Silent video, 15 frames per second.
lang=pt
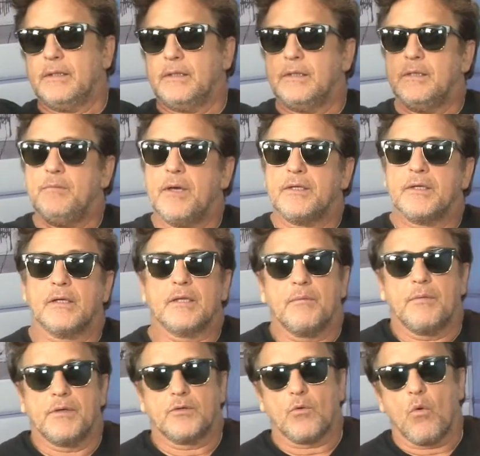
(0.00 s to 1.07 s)

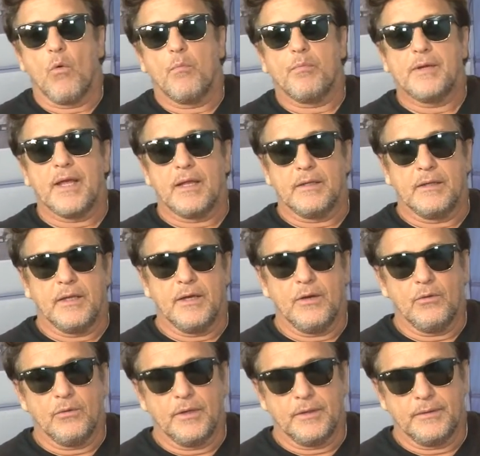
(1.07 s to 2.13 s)
imediatamente
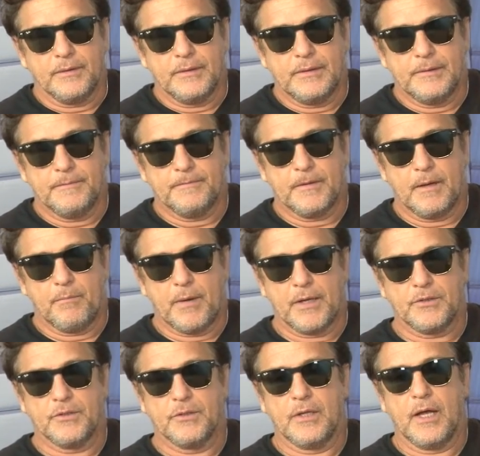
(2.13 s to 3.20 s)
compreendeu, né? E a
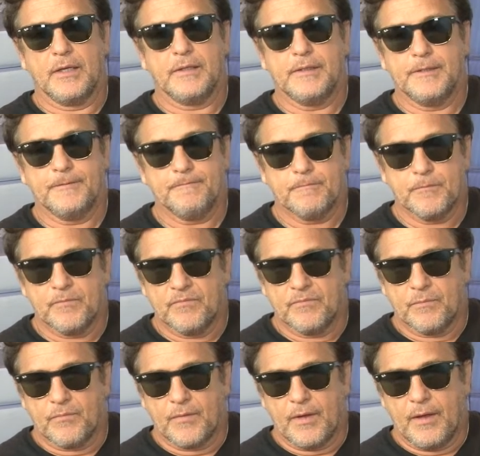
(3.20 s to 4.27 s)
partir daí
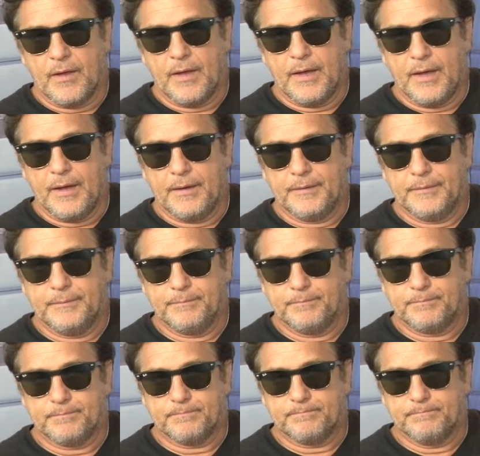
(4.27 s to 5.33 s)
é,
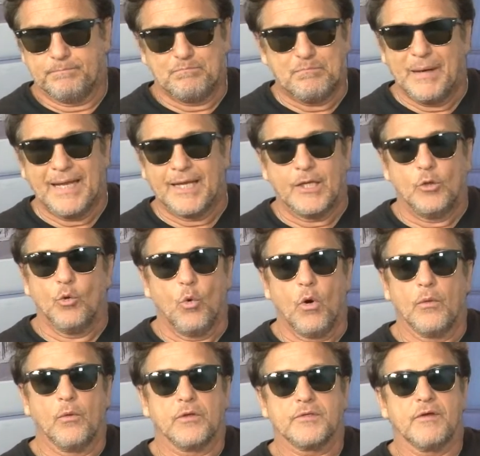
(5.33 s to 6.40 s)
impregnou a
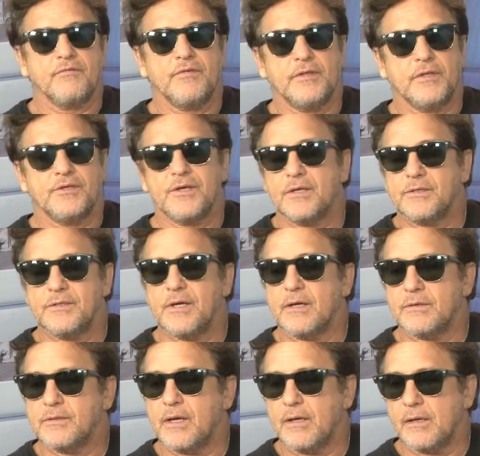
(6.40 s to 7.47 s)
nossa vida de, de,
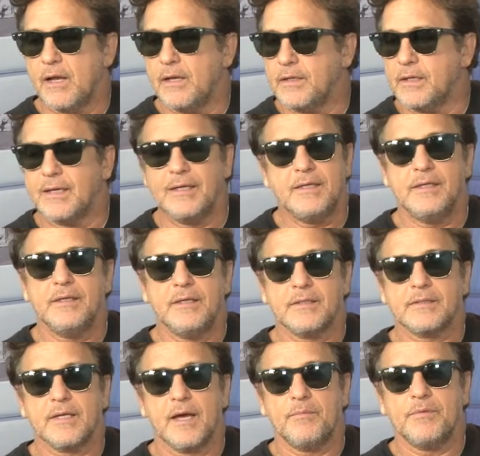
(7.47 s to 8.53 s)
de alegria,
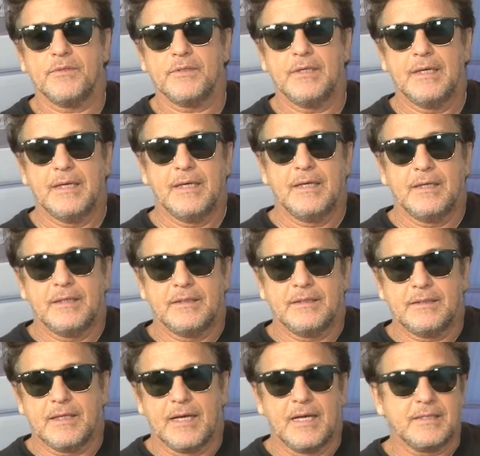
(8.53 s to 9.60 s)
sabe? De,
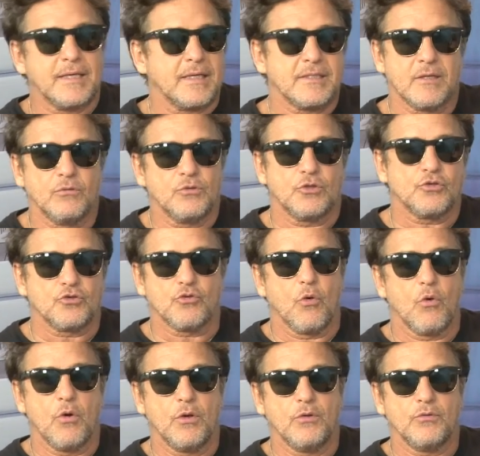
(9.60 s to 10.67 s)
de realização de
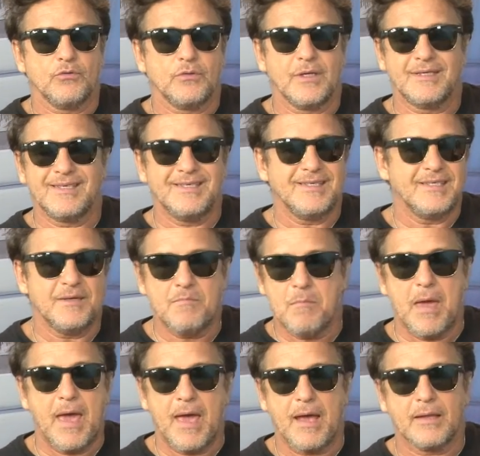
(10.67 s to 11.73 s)
sonhos, de atingir
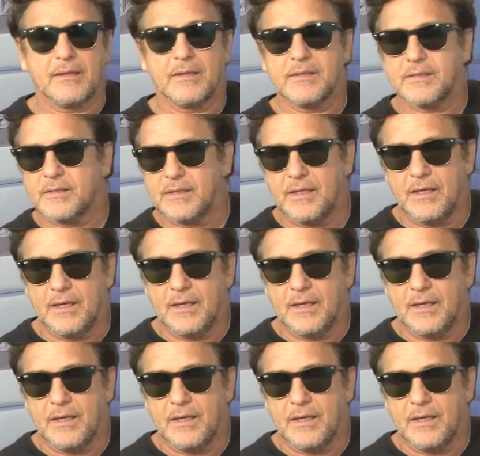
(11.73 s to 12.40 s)
metas e,